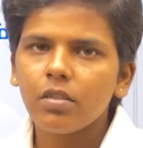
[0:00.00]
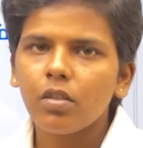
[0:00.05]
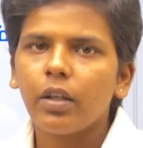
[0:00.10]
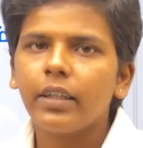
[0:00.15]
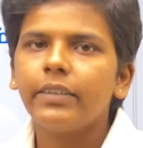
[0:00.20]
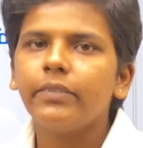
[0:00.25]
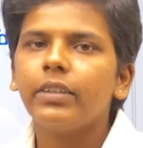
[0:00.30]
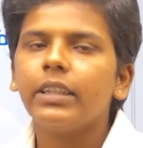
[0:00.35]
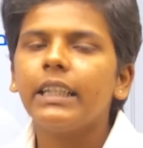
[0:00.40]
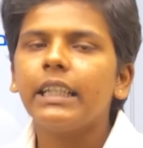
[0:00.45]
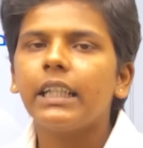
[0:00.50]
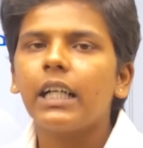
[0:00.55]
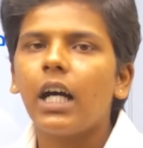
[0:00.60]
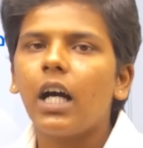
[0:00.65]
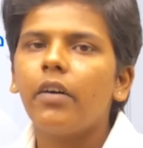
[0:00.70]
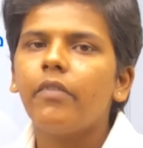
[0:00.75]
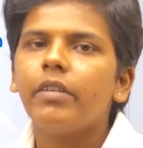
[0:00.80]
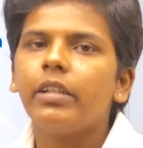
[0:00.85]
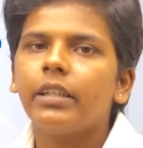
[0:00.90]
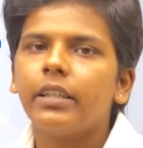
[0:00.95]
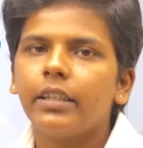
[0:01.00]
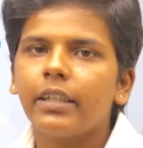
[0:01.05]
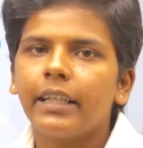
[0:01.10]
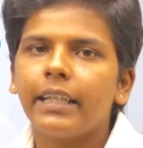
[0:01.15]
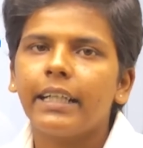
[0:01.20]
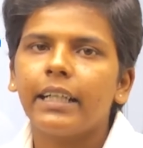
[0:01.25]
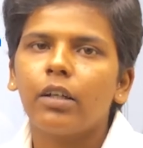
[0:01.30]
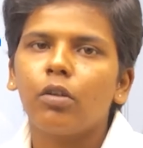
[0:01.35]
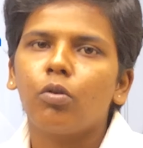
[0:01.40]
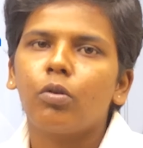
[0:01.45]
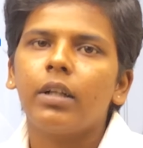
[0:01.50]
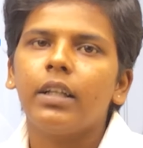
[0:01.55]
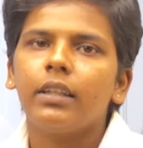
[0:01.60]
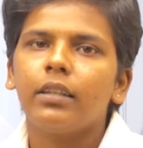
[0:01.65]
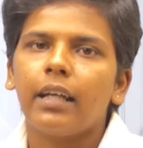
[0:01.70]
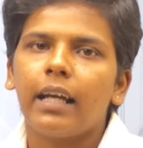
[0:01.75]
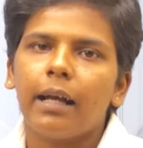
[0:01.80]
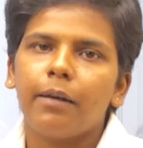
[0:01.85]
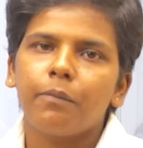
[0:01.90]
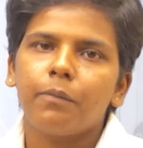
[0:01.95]
ஸோ அது வந்து காவல் நிலையங்களோட
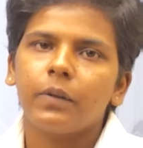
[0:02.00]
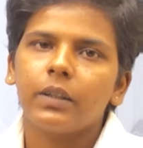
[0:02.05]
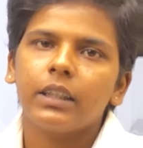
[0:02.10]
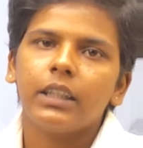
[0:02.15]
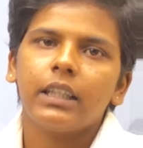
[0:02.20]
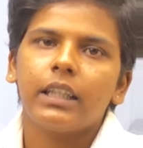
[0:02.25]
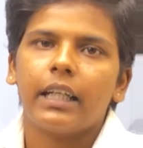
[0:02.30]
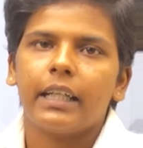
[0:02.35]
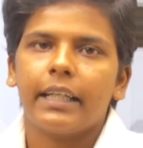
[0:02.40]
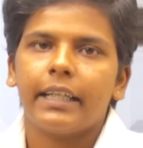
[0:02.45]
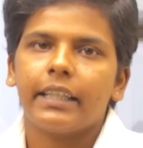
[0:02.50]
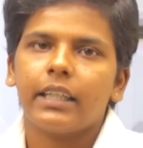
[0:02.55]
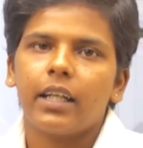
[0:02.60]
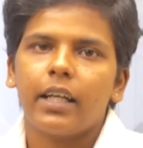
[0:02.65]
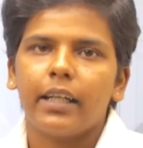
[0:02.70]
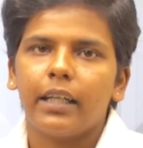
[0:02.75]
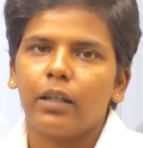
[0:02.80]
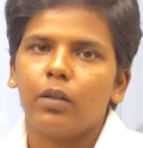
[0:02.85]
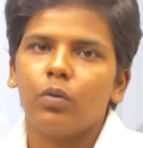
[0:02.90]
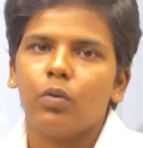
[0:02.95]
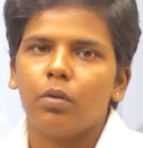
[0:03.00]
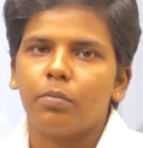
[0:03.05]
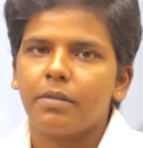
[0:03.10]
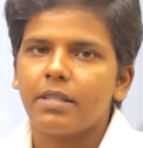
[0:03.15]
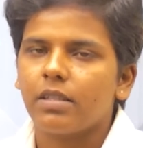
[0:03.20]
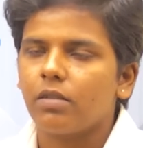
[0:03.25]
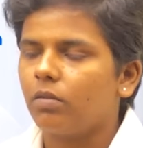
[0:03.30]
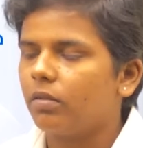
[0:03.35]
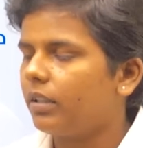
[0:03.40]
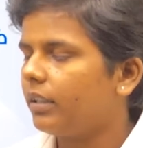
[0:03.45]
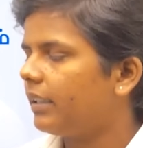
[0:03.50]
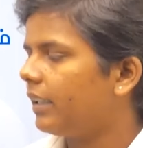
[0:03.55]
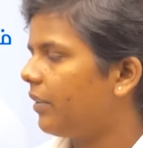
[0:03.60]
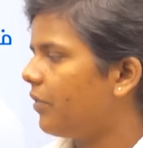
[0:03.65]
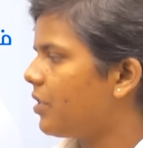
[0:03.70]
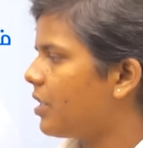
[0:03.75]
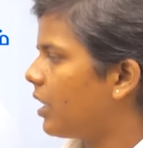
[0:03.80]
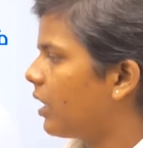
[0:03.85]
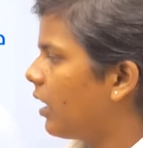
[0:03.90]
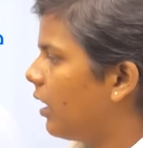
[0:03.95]
அந்த ஆப் வந்து கனெக்ட் ஆகிருக்கும் அப்படின்னு சொல்லிட்டு
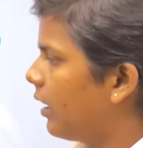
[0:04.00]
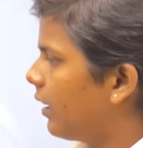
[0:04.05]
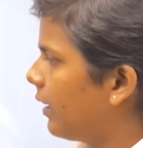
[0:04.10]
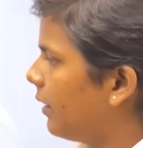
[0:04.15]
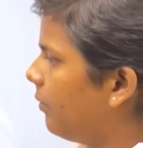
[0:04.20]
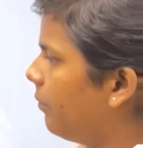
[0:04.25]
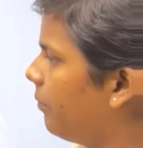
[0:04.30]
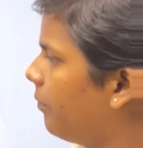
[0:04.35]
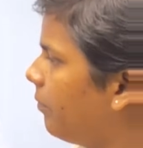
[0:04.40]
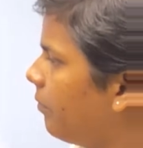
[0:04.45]
தெரிவிச்சிருக்காங்க